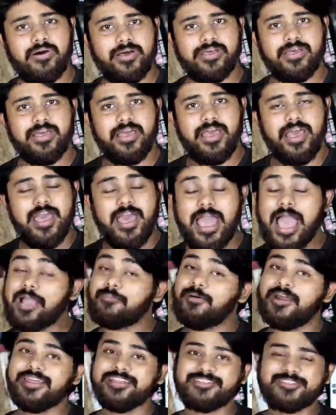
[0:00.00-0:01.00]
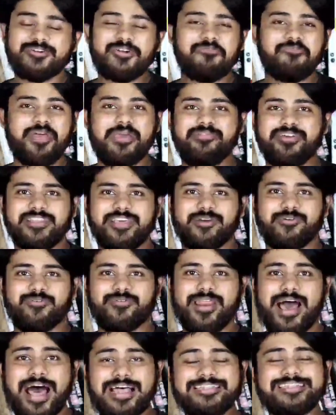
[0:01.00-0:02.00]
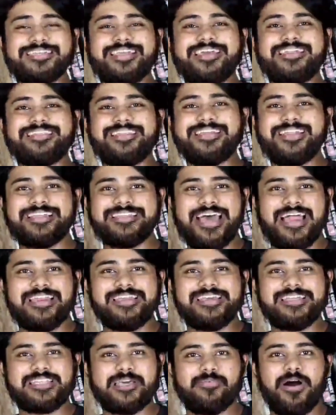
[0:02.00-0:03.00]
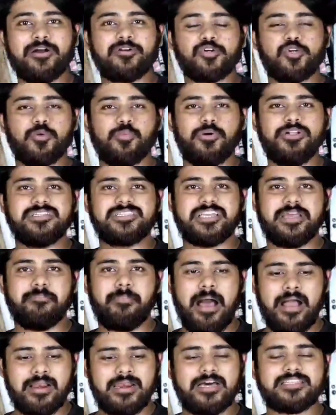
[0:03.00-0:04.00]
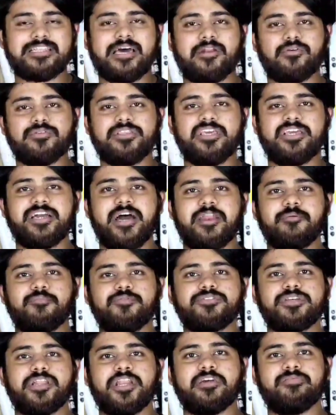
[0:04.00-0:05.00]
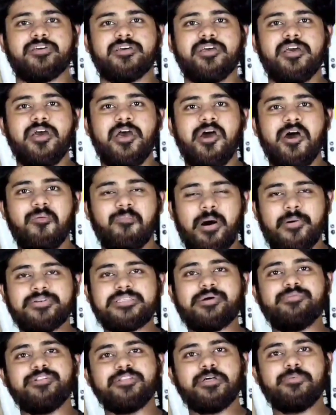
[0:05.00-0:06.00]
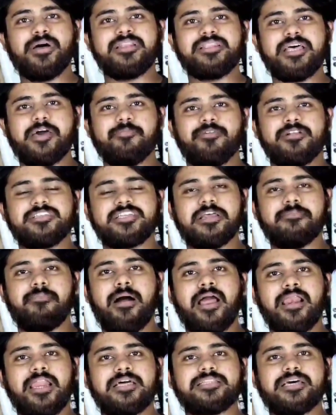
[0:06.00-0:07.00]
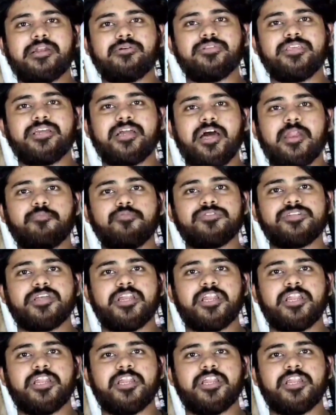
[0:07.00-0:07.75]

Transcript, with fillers: হয় একবারের জন্য ভেবে দেখুন আজকের দিনে দাঁড়িয়ে দেবাংশু বলছে বাংলা তার অধিকার বুঝে নেবে মমতা বন্দ্যোপাধ্যায় বলছেন বাংলা তার অধিকার বুঝে